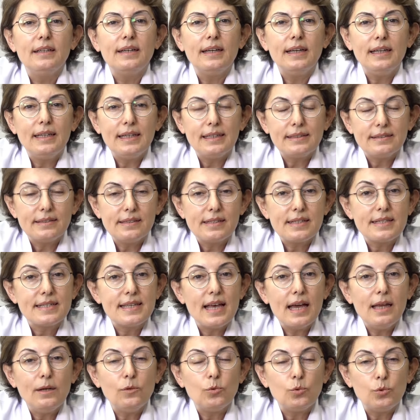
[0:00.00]

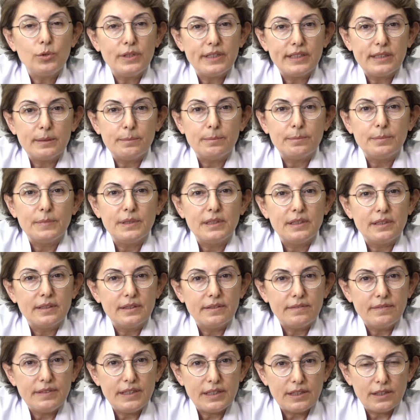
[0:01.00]
elektriksel uyarım
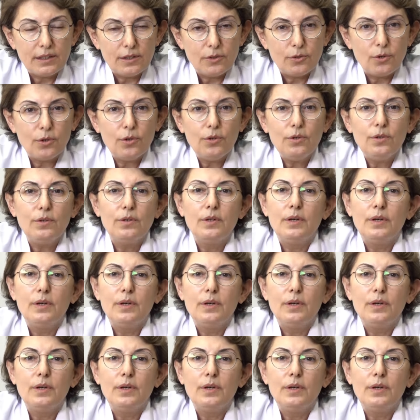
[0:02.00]
veriliyor